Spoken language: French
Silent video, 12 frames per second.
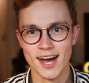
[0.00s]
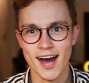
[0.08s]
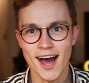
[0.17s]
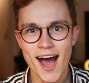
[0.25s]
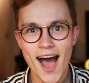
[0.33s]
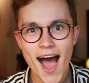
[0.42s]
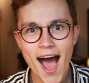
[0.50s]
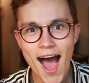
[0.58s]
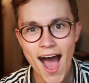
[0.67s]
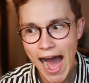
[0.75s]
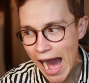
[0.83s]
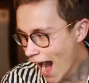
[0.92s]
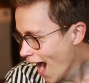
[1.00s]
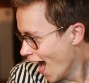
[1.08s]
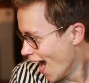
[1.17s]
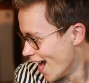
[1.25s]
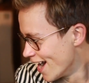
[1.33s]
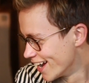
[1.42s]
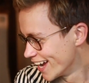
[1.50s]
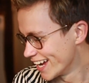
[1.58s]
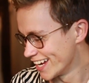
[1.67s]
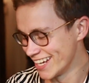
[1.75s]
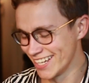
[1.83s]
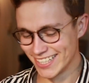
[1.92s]
oh
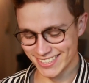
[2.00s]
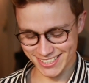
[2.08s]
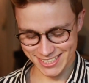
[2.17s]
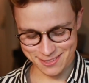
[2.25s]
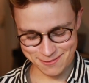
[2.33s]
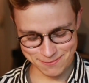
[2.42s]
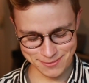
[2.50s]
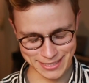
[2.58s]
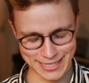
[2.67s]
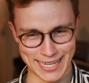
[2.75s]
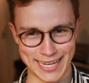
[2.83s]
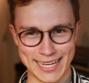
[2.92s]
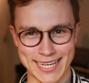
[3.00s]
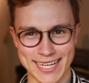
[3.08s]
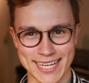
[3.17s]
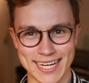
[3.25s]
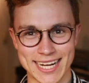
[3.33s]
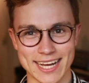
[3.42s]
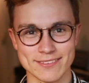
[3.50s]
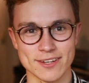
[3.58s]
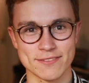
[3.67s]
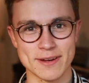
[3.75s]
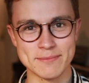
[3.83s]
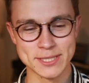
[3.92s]
eh, C'est une blague Elle arrive
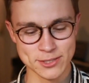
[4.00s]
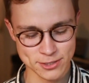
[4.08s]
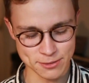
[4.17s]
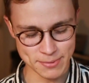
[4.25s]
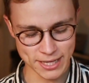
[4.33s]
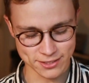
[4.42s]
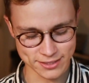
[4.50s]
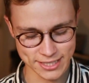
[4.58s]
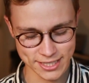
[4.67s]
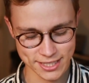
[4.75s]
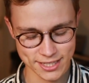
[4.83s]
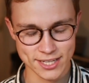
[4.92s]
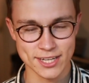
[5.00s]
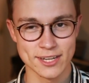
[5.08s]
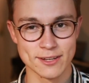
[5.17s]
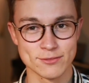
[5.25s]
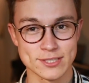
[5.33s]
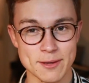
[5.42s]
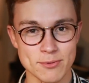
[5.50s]
dans 20 minutes Mais attendez, euh, vous savez